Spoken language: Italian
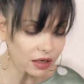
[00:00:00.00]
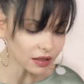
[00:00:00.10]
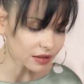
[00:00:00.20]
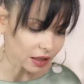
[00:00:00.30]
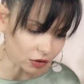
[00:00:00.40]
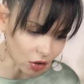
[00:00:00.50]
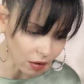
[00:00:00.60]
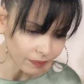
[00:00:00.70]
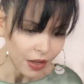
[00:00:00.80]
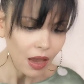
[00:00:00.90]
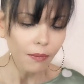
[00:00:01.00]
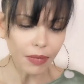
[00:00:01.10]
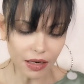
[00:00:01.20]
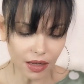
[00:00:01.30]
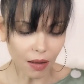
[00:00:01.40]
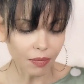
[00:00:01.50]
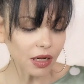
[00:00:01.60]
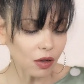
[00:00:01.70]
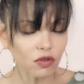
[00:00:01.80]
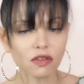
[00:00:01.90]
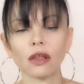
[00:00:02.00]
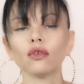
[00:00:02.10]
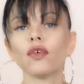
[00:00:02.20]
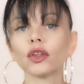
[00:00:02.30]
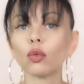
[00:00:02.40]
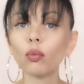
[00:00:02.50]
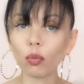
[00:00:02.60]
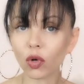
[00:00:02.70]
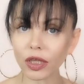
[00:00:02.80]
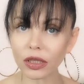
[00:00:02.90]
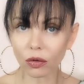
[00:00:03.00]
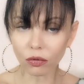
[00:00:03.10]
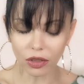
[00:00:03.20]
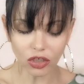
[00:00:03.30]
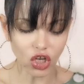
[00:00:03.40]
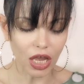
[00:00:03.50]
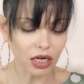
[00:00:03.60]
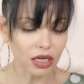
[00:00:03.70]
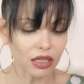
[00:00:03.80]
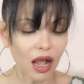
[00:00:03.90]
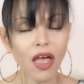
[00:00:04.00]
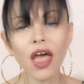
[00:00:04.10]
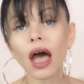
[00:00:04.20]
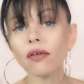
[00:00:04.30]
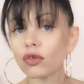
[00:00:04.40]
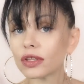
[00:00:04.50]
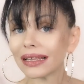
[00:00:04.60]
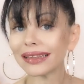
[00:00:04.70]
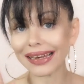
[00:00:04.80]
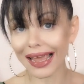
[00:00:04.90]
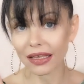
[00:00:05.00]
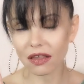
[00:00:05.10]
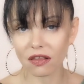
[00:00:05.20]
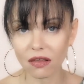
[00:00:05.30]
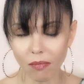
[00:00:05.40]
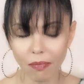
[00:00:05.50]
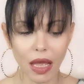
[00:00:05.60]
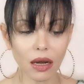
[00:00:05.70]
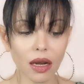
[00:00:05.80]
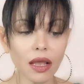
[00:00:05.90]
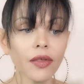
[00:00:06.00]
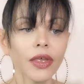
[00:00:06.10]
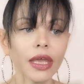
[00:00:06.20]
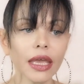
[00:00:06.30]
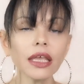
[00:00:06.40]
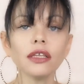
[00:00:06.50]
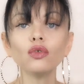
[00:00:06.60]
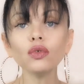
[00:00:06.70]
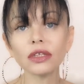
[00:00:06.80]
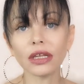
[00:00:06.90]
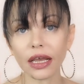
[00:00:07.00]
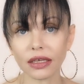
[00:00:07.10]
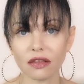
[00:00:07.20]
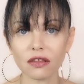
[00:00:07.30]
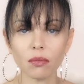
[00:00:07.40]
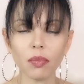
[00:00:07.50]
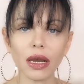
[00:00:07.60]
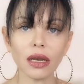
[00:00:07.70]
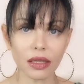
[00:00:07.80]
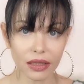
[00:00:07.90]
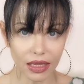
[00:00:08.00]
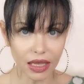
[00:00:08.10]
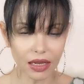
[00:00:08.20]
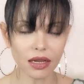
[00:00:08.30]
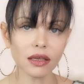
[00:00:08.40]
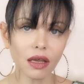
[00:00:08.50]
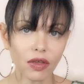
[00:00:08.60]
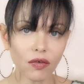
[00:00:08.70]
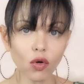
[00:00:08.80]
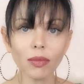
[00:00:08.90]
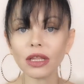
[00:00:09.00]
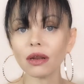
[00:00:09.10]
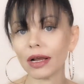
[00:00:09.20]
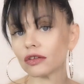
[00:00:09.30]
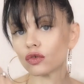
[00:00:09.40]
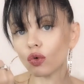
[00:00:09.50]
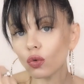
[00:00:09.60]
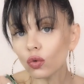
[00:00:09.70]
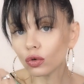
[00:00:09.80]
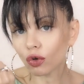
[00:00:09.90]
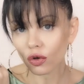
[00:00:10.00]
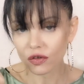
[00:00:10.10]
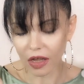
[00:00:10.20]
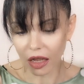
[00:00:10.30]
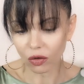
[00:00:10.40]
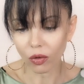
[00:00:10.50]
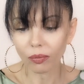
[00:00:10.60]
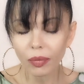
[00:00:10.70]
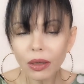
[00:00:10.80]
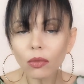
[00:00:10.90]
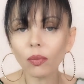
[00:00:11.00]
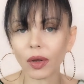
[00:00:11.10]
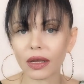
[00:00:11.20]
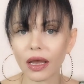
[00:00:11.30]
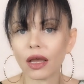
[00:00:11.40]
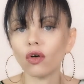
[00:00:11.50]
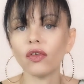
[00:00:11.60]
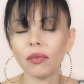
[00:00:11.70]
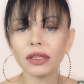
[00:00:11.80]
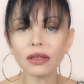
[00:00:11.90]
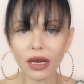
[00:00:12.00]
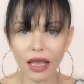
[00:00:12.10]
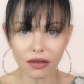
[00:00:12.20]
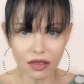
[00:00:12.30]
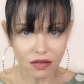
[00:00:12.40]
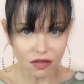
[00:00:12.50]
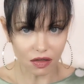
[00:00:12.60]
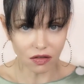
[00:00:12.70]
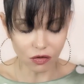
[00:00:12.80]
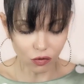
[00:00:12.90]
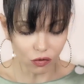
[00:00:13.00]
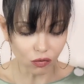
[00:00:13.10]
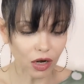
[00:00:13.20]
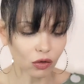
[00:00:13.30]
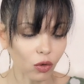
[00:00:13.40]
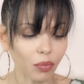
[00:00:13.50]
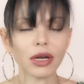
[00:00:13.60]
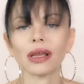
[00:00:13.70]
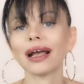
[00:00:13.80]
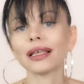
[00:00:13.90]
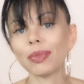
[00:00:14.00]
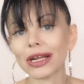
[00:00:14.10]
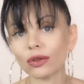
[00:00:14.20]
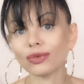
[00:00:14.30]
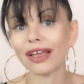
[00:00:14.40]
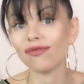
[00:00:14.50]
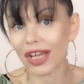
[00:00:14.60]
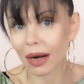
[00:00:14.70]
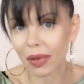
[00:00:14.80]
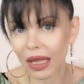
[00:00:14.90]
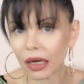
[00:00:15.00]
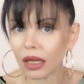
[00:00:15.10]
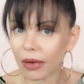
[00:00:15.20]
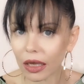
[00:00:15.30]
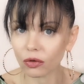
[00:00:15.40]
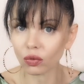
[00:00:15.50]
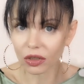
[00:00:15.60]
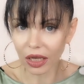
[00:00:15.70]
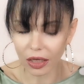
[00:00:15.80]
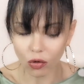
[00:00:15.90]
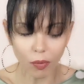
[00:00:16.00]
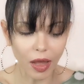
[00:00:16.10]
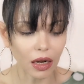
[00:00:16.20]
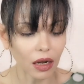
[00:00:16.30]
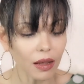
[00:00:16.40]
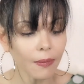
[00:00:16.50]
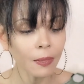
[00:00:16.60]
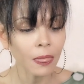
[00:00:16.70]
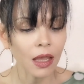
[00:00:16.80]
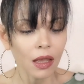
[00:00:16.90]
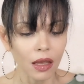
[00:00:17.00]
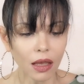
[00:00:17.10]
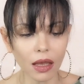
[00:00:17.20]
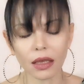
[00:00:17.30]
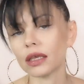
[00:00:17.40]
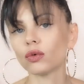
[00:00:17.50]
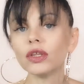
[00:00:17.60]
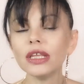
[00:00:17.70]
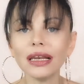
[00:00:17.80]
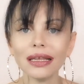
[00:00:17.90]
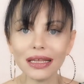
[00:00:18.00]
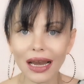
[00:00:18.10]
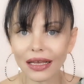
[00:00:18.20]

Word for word: In realtà no, perché? Perché quest'anno ho fatto un pochettino una cernita. Avevo tanti leggings in pelle e di tutti i leggings in pelle neri che avevo me ne è rimasto uno sano. Primo perché ovviamente i leggings si usurano, per anche perché non è vera pelle ma è tutta ecopelle eh, quindi i